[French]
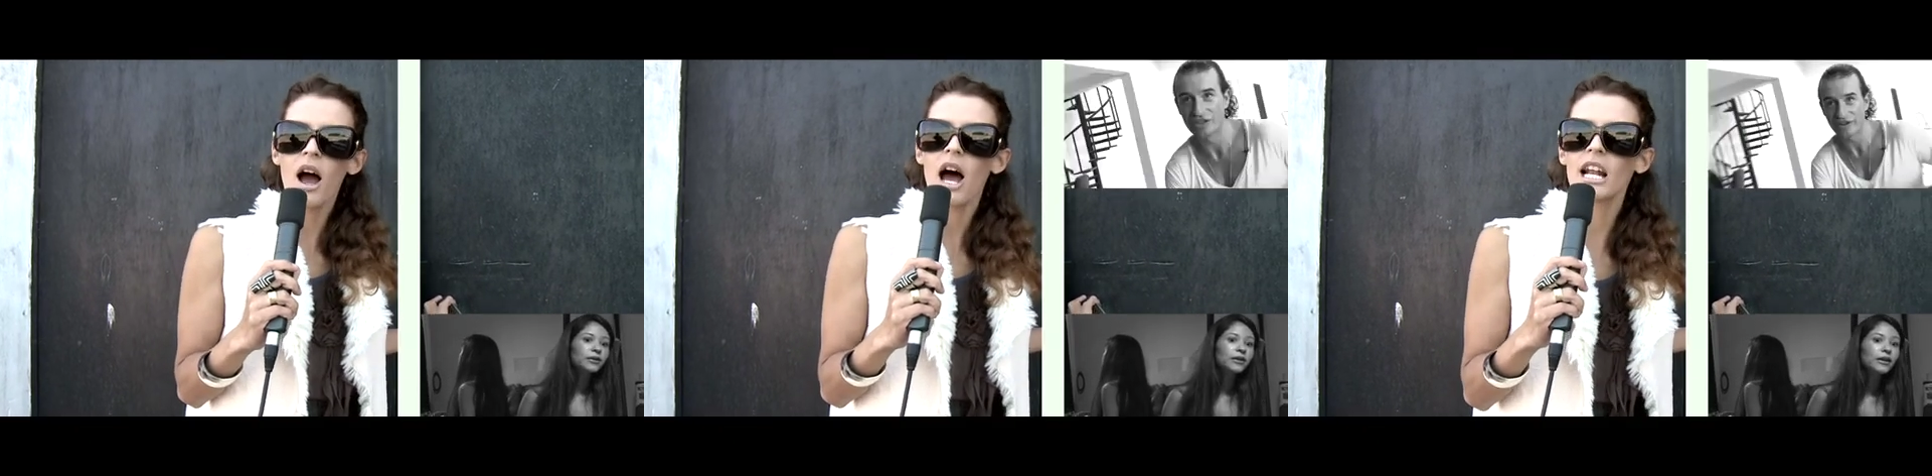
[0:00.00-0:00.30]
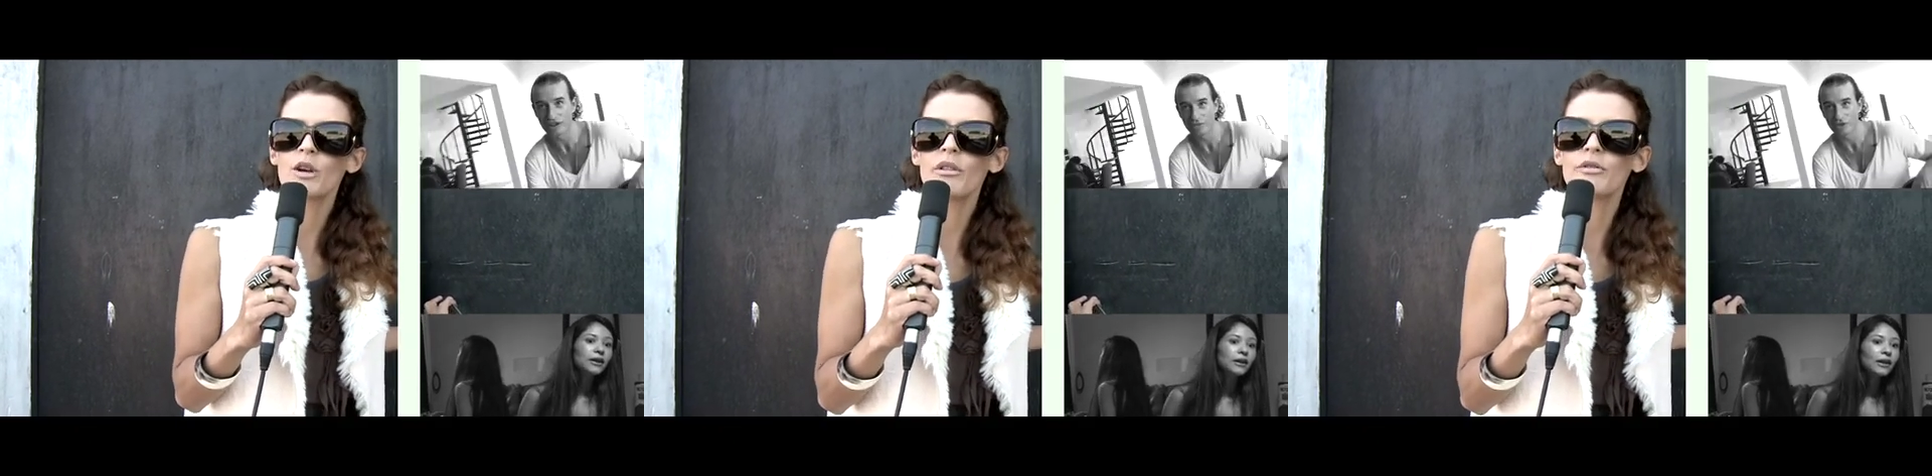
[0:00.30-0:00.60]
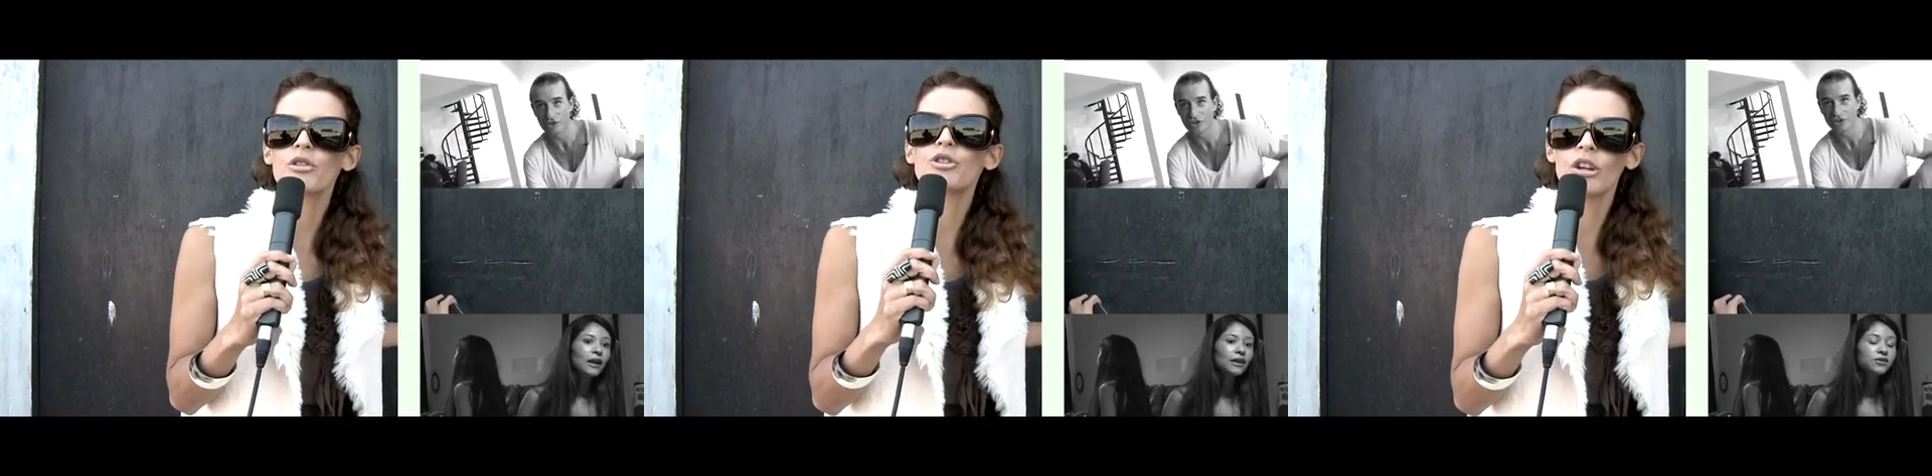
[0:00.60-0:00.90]
à la
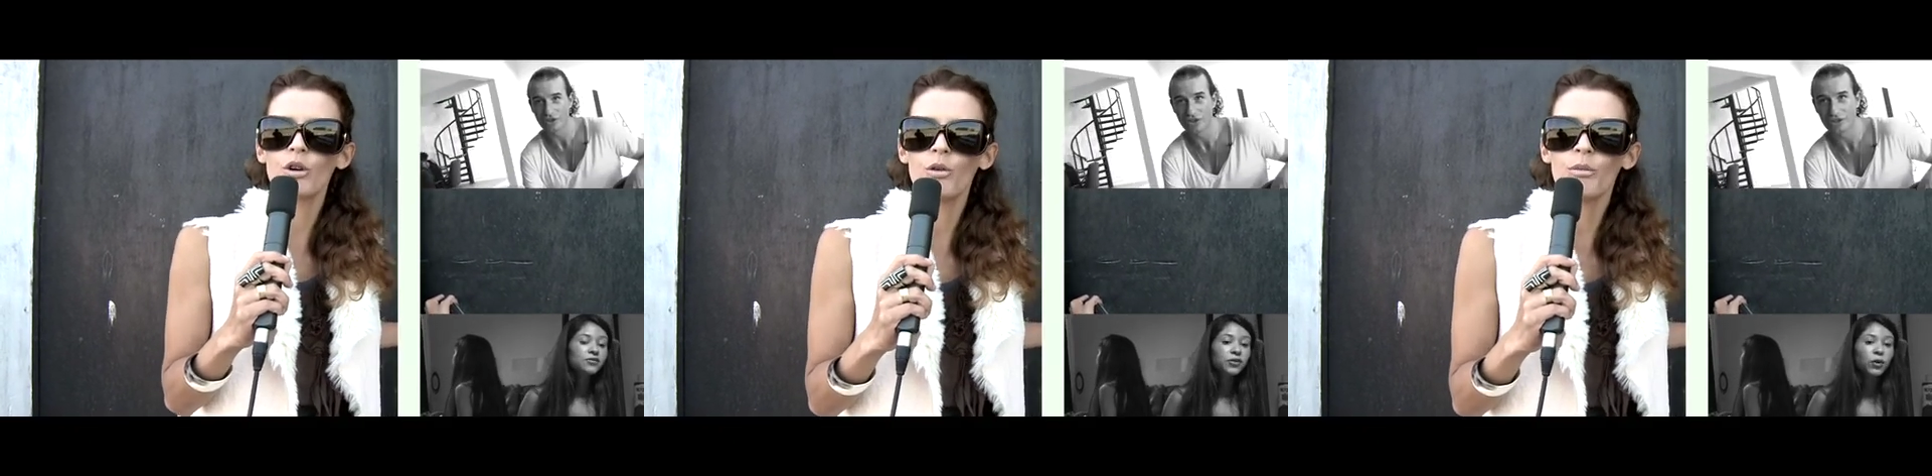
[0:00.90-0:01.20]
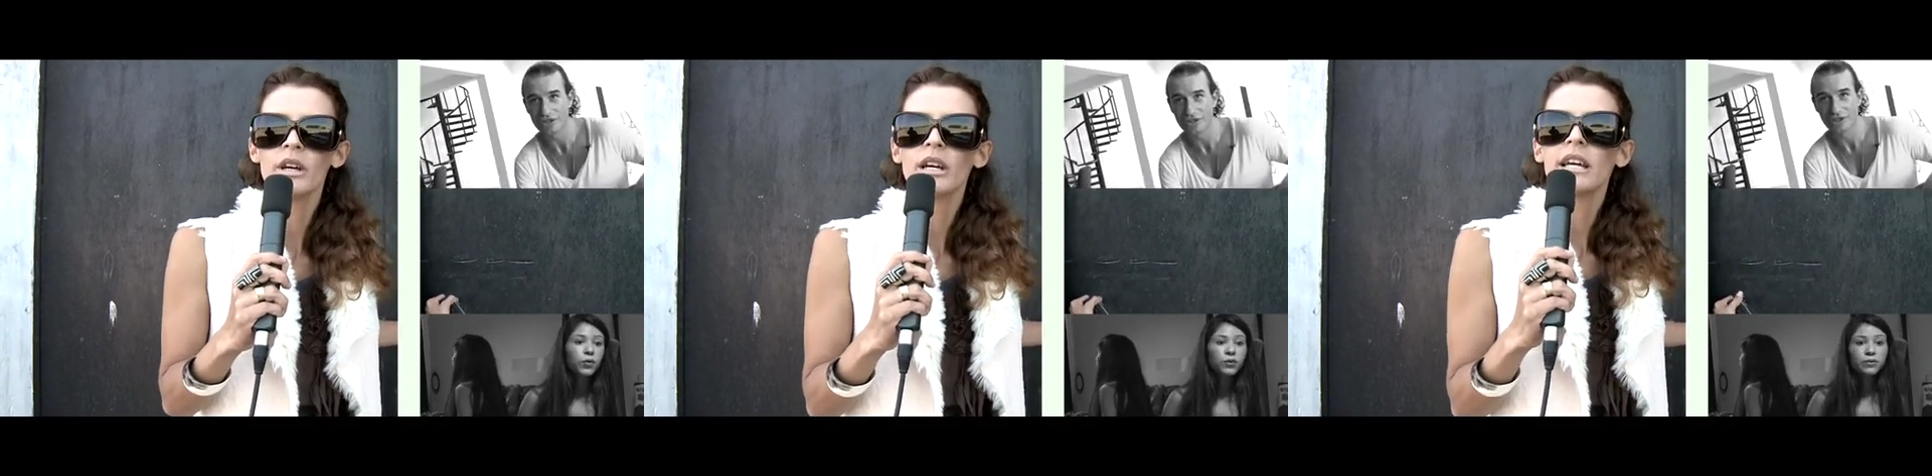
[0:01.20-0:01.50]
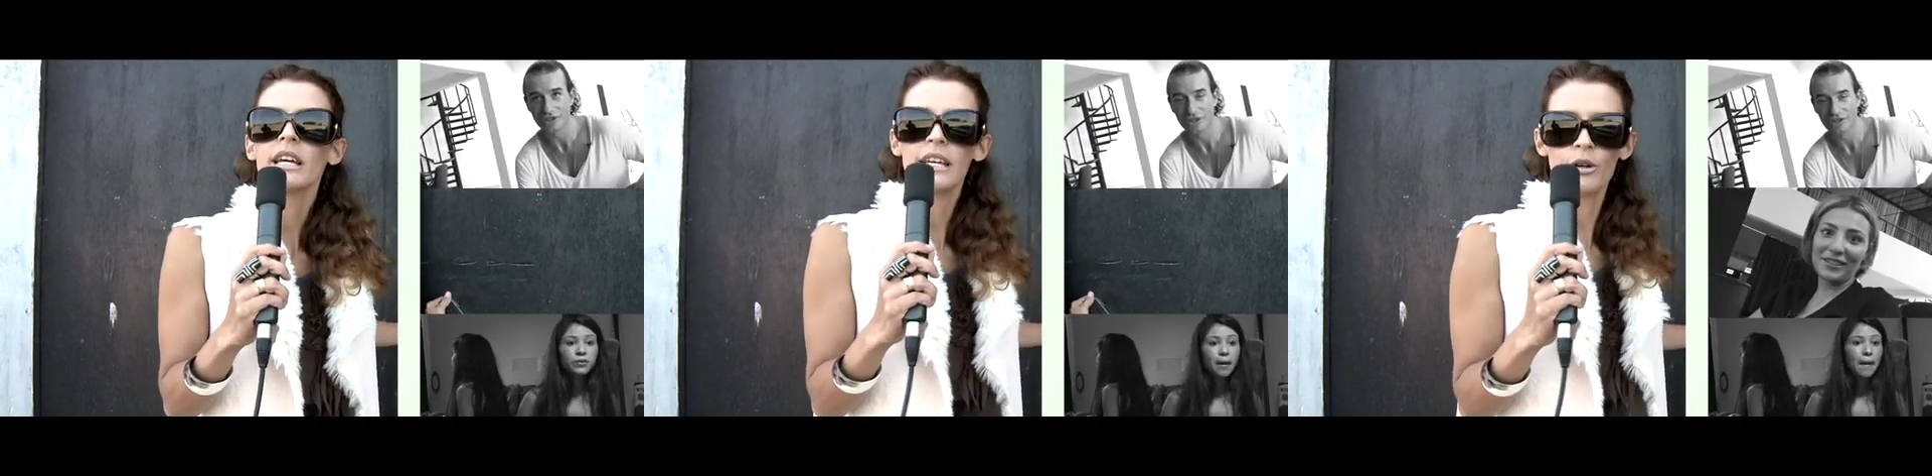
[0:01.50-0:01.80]
coiffure Jérôme
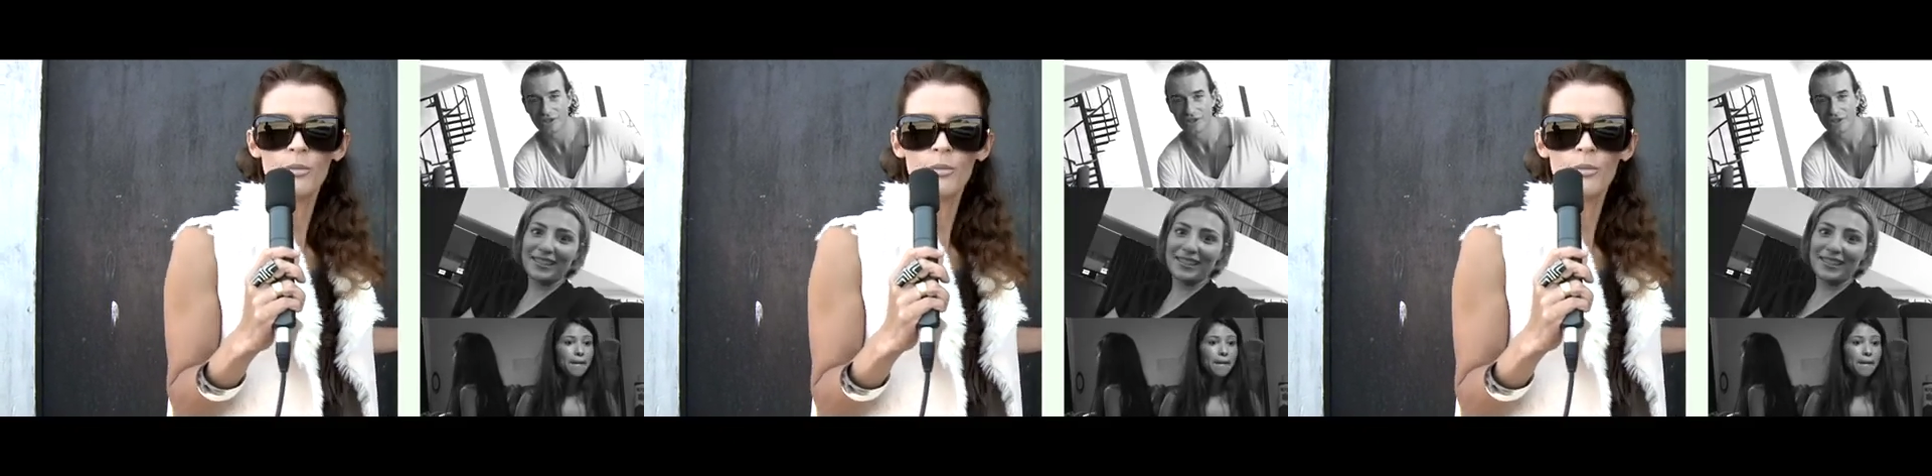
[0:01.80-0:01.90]
et